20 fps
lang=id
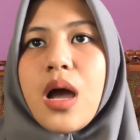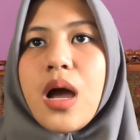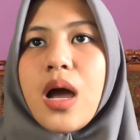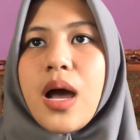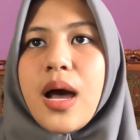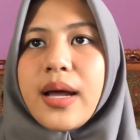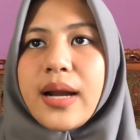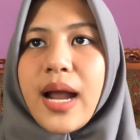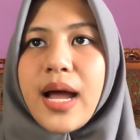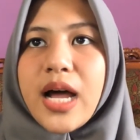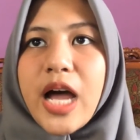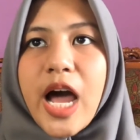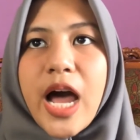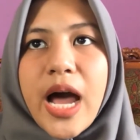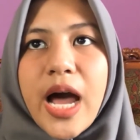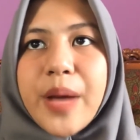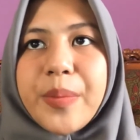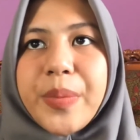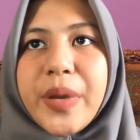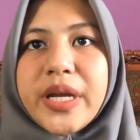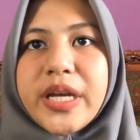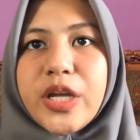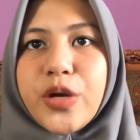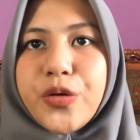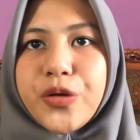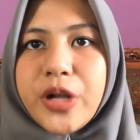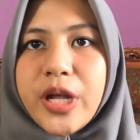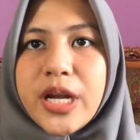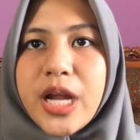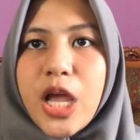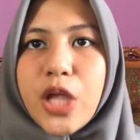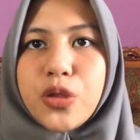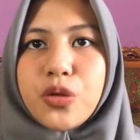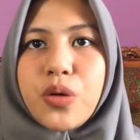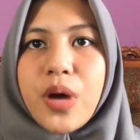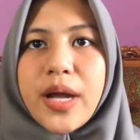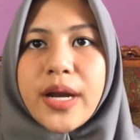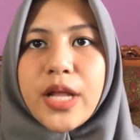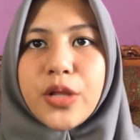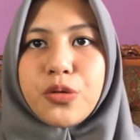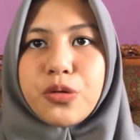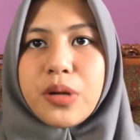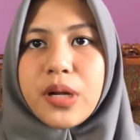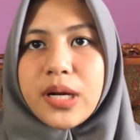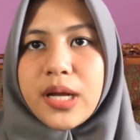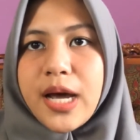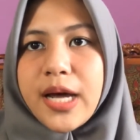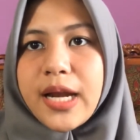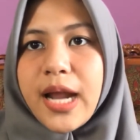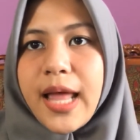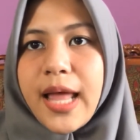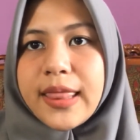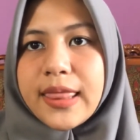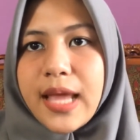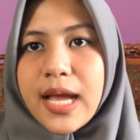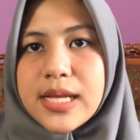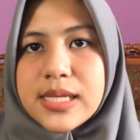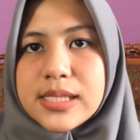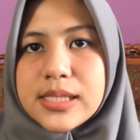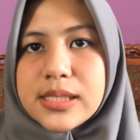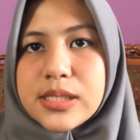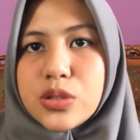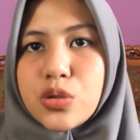Rangka apendikular yaitu ada tulang lengan atas,